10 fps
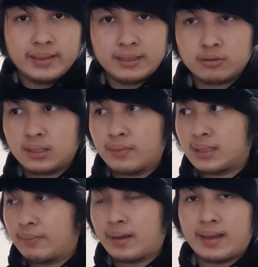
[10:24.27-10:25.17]
itu
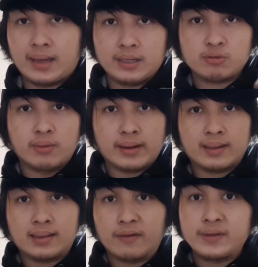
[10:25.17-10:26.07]
tiba-tiba kayak ada
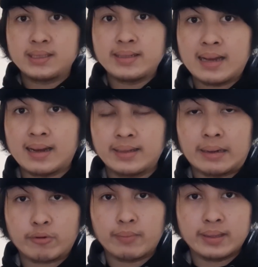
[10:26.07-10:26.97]
suara televisi nyala
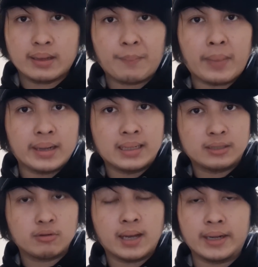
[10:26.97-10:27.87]
dalam rumahnya
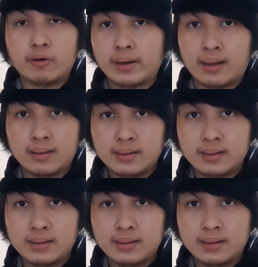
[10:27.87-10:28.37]
padahal itu nggak ada orang